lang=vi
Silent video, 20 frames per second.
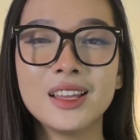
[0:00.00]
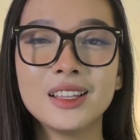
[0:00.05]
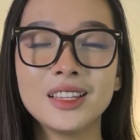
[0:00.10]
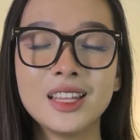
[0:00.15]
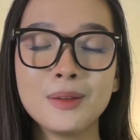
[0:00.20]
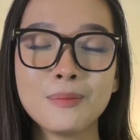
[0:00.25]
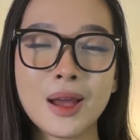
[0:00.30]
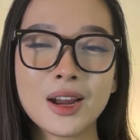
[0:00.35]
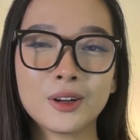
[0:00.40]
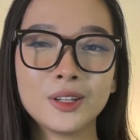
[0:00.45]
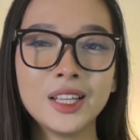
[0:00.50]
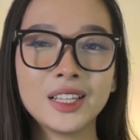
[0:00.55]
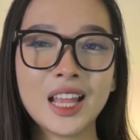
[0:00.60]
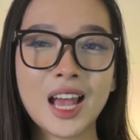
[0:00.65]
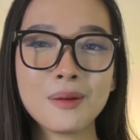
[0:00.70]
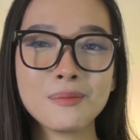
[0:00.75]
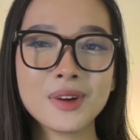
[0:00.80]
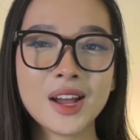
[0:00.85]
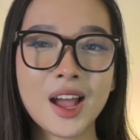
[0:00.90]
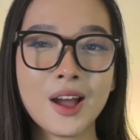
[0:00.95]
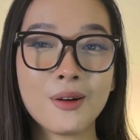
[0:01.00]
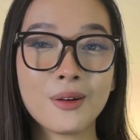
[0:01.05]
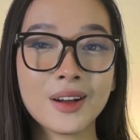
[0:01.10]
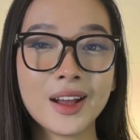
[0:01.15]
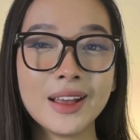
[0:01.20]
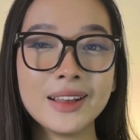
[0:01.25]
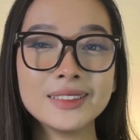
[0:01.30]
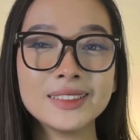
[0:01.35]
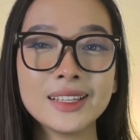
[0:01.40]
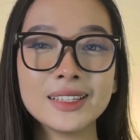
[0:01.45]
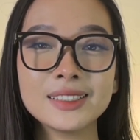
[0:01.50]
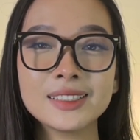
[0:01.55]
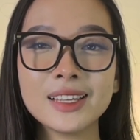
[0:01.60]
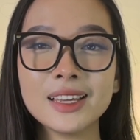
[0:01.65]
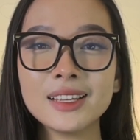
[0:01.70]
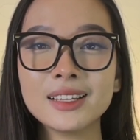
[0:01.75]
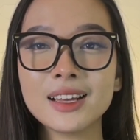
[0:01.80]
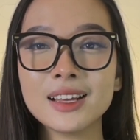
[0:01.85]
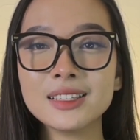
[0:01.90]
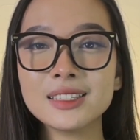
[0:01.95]
thì bạn có thể tham khảo ngay danh
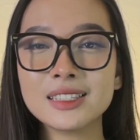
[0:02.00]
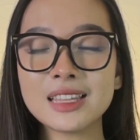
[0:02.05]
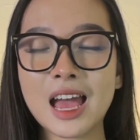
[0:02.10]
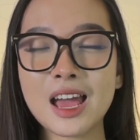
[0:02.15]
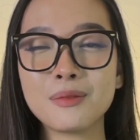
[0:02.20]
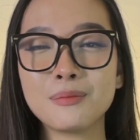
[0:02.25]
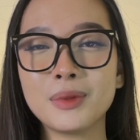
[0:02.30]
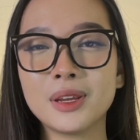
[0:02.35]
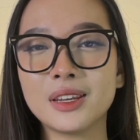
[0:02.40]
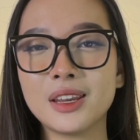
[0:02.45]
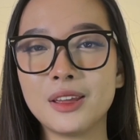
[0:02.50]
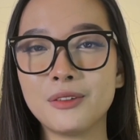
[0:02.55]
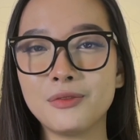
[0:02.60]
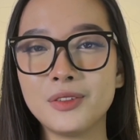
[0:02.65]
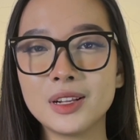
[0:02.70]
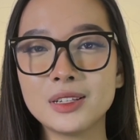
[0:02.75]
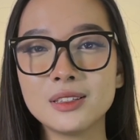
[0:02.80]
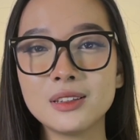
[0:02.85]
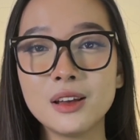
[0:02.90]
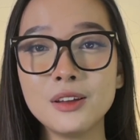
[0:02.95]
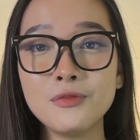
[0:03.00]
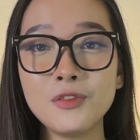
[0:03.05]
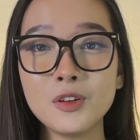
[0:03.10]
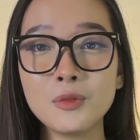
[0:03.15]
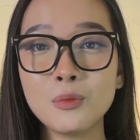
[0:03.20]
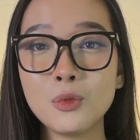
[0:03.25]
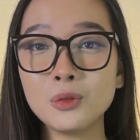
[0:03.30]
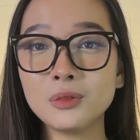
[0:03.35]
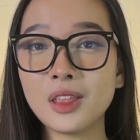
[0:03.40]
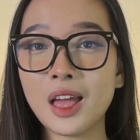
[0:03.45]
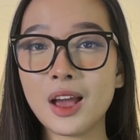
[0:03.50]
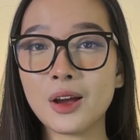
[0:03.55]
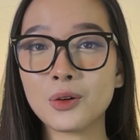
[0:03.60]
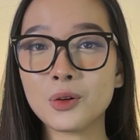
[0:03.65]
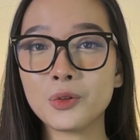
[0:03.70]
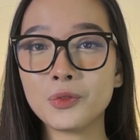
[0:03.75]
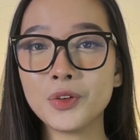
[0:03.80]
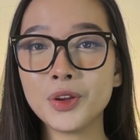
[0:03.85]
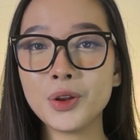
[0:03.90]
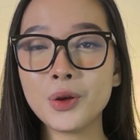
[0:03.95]
sách các sàn mình để phía dưới phần mô tả
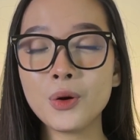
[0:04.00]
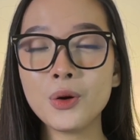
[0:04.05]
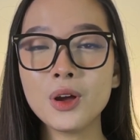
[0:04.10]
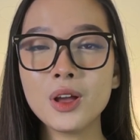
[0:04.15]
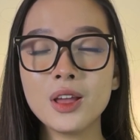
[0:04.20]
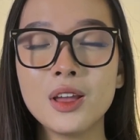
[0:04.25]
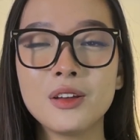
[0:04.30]
của video